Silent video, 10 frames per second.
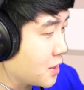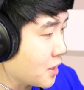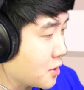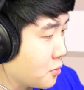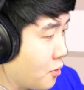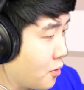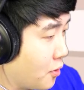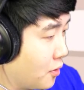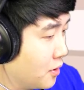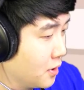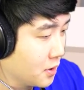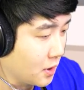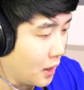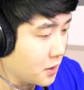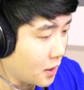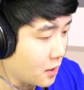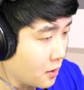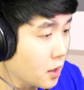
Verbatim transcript: 재시고 자 앉아 계..